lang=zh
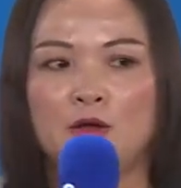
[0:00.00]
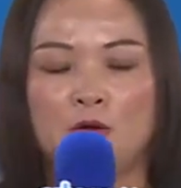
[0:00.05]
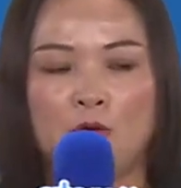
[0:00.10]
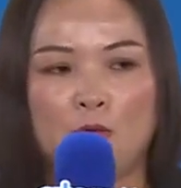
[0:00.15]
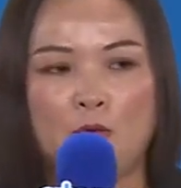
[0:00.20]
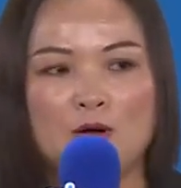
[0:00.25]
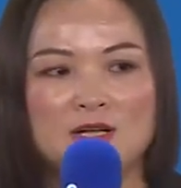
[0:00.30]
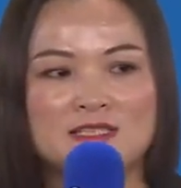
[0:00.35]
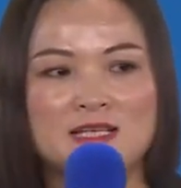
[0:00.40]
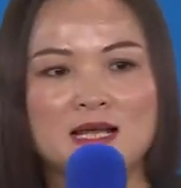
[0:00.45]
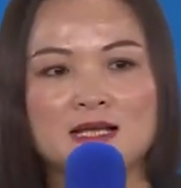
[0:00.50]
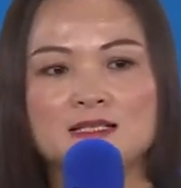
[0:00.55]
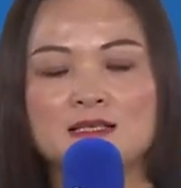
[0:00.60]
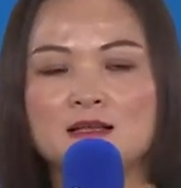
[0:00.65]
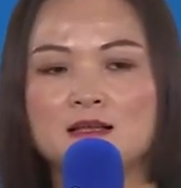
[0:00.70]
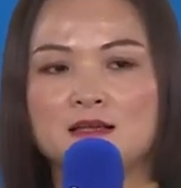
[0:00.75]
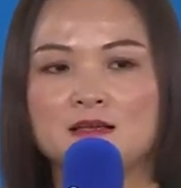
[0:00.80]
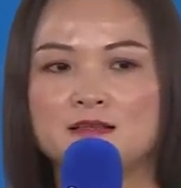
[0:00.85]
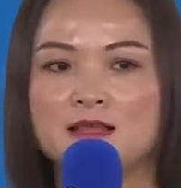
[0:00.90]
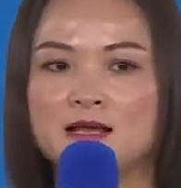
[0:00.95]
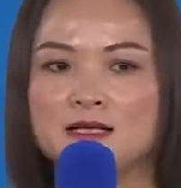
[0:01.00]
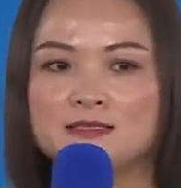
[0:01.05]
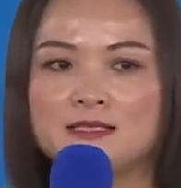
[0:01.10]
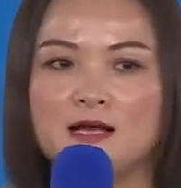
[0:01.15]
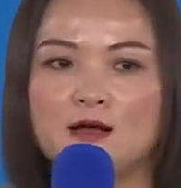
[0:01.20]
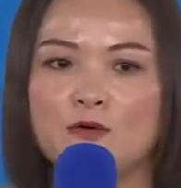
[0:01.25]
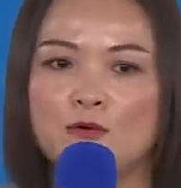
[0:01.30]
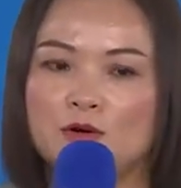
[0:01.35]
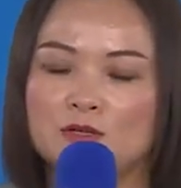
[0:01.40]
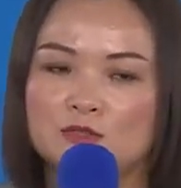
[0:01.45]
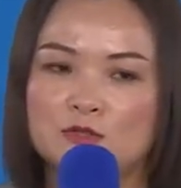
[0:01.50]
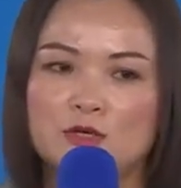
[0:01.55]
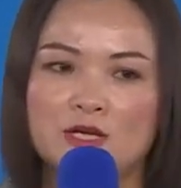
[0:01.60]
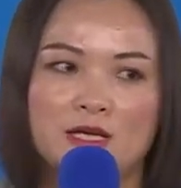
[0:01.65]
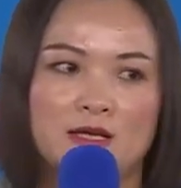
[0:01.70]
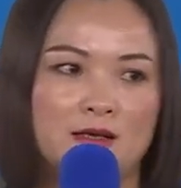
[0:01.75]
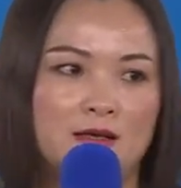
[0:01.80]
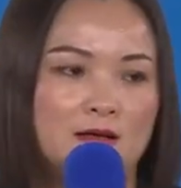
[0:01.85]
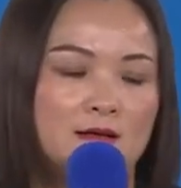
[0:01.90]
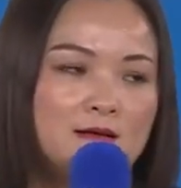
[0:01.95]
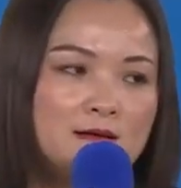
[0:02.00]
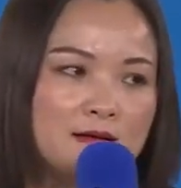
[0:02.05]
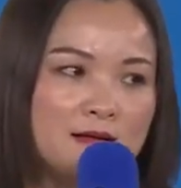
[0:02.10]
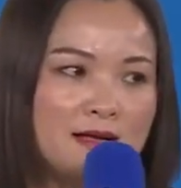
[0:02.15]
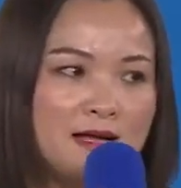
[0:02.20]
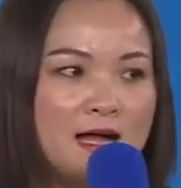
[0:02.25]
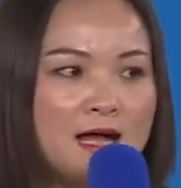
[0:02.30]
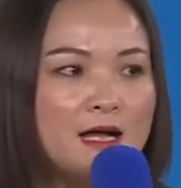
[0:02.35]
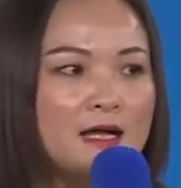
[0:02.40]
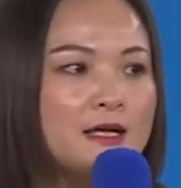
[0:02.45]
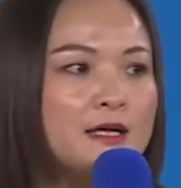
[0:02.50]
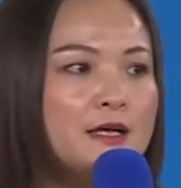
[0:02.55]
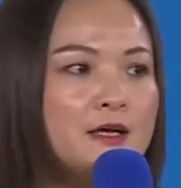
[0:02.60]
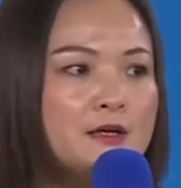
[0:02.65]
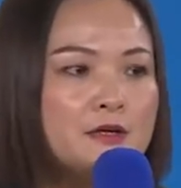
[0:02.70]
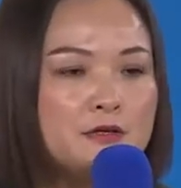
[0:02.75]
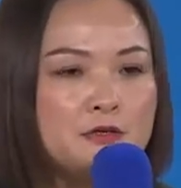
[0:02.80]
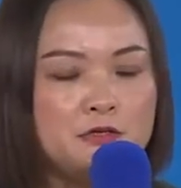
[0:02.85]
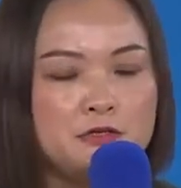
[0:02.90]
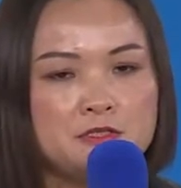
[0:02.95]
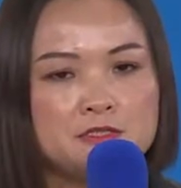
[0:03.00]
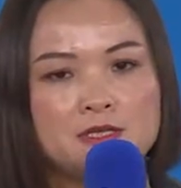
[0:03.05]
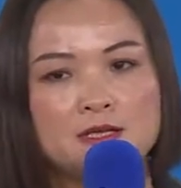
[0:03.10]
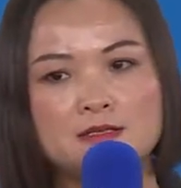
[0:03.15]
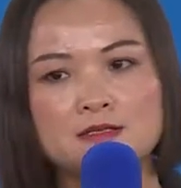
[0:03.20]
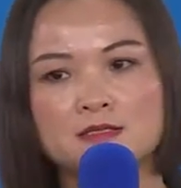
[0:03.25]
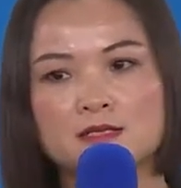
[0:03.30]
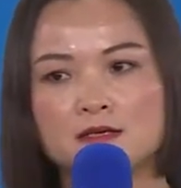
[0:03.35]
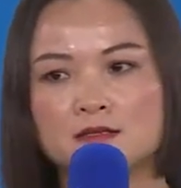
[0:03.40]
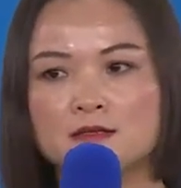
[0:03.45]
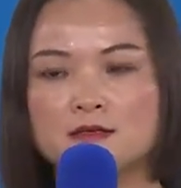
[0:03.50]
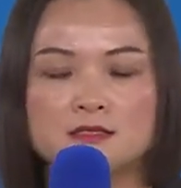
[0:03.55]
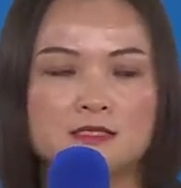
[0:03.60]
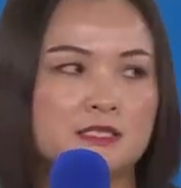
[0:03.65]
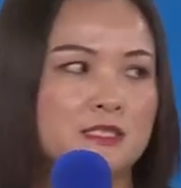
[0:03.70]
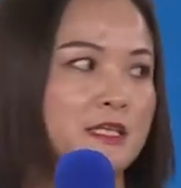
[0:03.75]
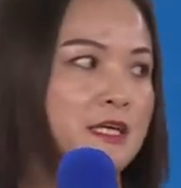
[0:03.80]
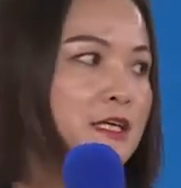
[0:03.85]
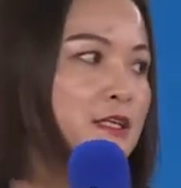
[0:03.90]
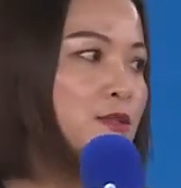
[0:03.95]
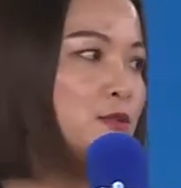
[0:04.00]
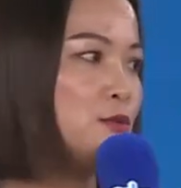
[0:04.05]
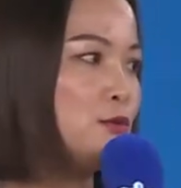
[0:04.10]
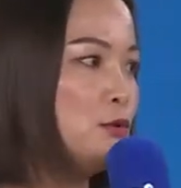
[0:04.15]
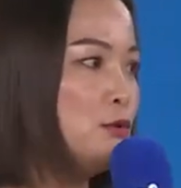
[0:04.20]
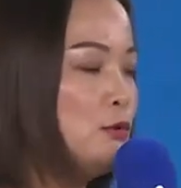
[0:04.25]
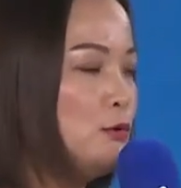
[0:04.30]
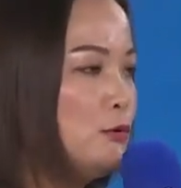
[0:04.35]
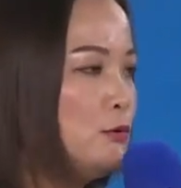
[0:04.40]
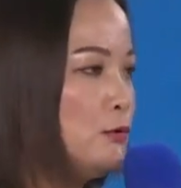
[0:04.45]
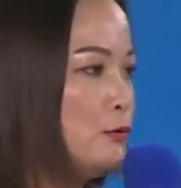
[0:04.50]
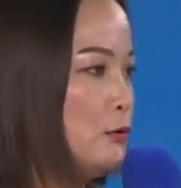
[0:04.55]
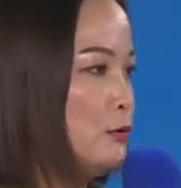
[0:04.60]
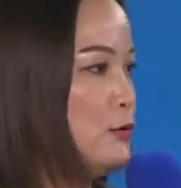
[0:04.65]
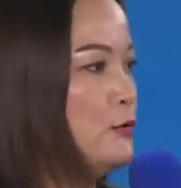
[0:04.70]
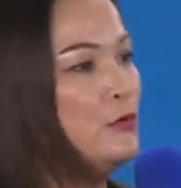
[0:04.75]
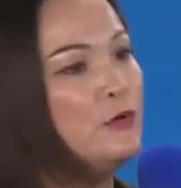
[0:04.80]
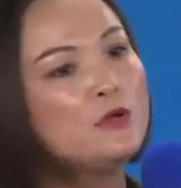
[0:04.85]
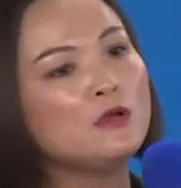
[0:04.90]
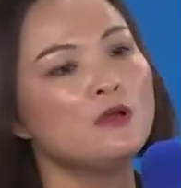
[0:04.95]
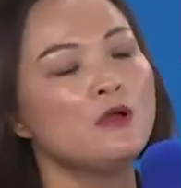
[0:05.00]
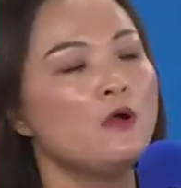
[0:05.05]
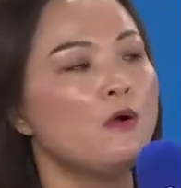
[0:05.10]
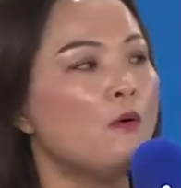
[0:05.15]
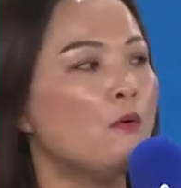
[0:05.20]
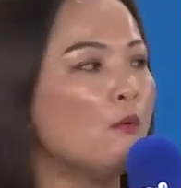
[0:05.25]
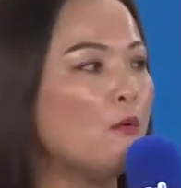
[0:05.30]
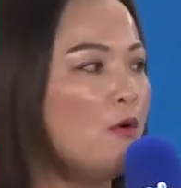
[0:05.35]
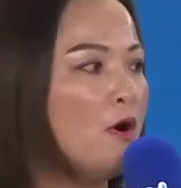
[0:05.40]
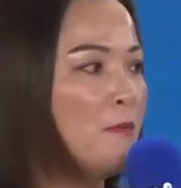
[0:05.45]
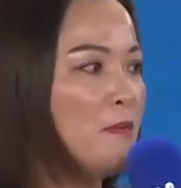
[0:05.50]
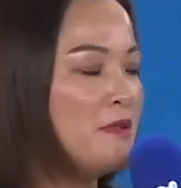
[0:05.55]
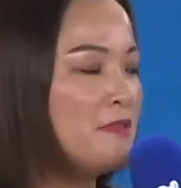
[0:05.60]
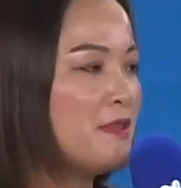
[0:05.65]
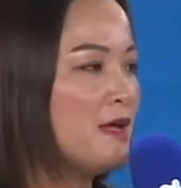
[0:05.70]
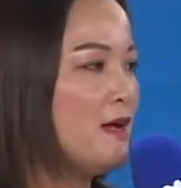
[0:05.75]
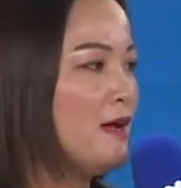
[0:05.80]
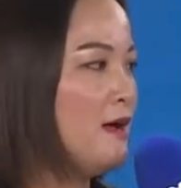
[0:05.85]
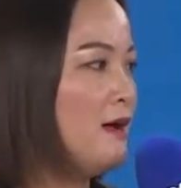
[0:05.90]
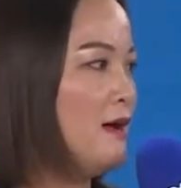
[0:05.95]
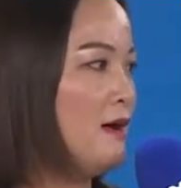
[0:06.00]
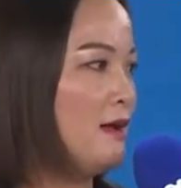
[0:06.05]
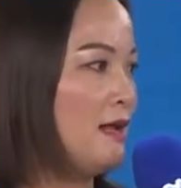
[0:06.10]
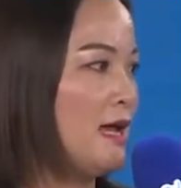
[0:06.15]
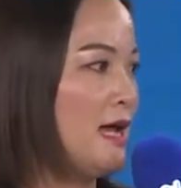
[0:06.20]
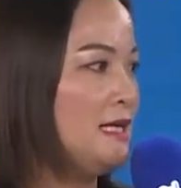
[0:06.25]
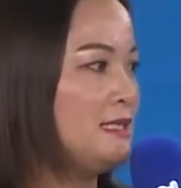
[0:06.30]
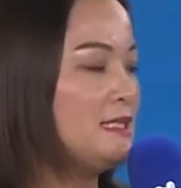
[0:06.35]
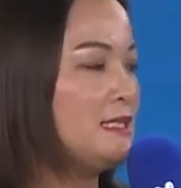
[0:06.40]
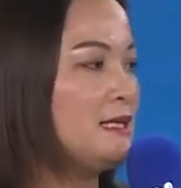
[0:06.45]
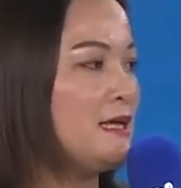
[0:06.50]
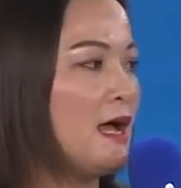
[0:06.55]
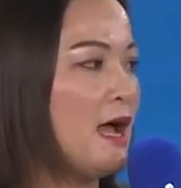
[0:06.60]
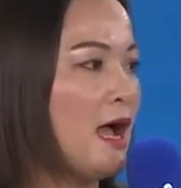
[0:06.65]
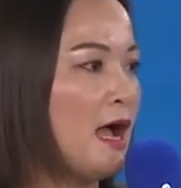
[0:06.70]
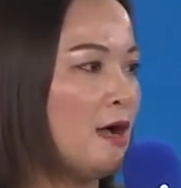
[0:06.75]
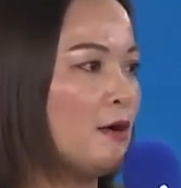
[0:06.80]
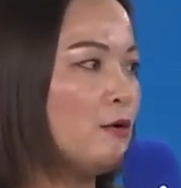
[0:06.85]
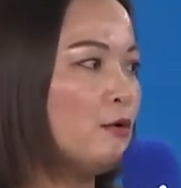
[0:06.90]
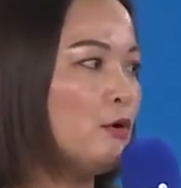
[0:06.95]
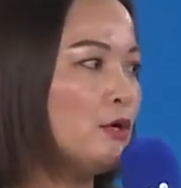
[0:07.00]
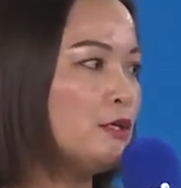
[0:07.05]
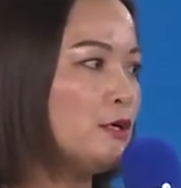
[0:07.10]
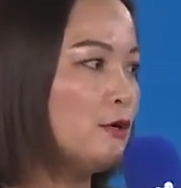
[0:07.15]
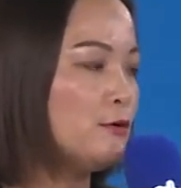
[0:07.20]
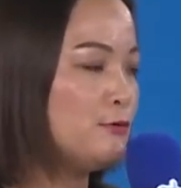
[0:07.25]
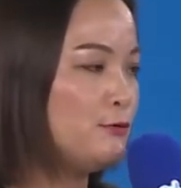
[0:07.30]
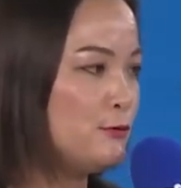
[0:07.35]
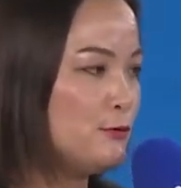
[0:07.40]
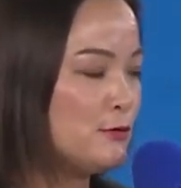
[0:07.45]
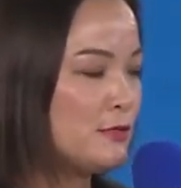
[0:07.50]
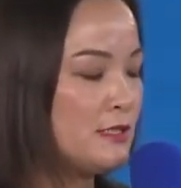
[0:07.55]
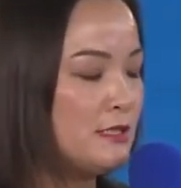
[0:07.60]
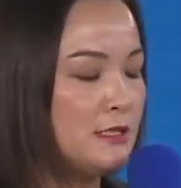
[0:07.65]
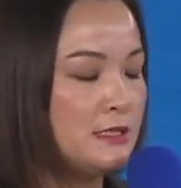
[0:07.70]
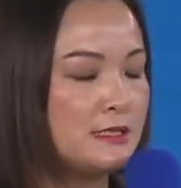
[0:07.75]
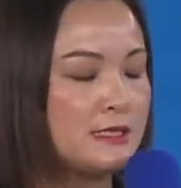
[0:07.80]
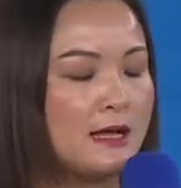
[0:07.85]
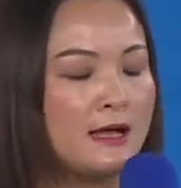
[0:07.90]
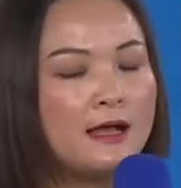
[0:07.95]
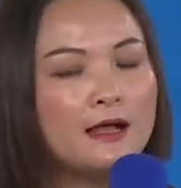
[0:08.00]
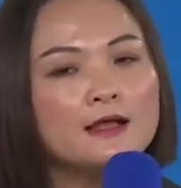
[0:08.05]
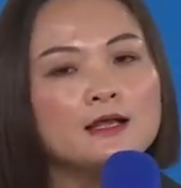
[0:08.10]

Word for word: 我在这里带上我最感恩与真诚的心，祝福我们的来自韩国的副市长、